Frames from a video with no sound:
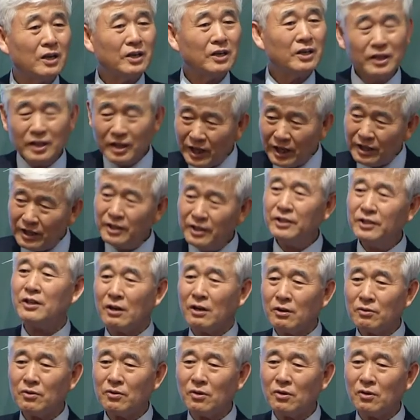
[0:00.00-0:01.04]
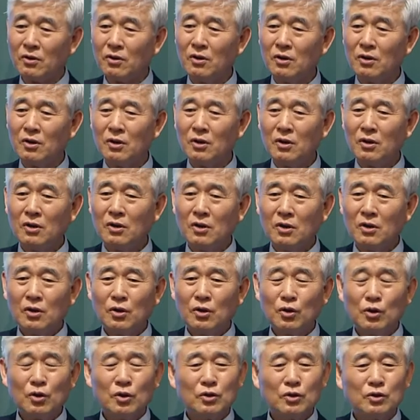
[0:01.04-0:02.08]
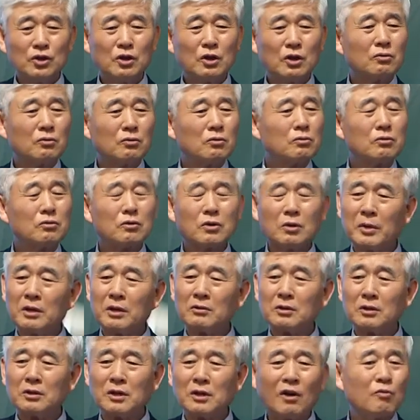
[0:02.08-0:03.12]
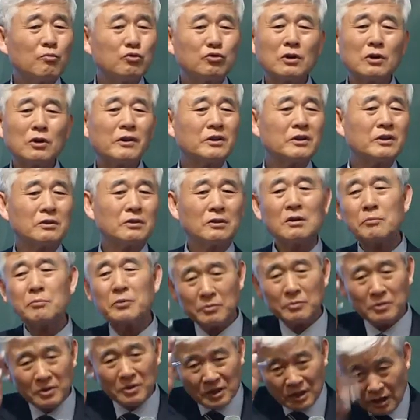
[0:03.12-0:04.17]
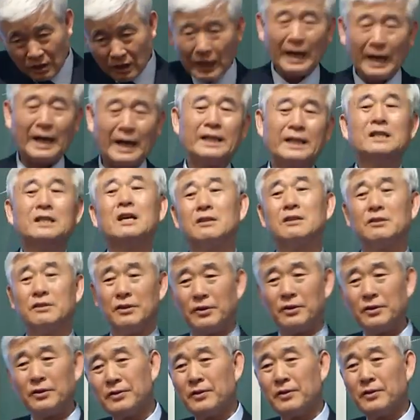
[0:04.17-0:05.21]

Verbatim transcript: 이게 리더라고요. 지가 그러든가 말든가 나하고 무슨 상관에서 그래 버리면 그 리더가 아니라는 거예요.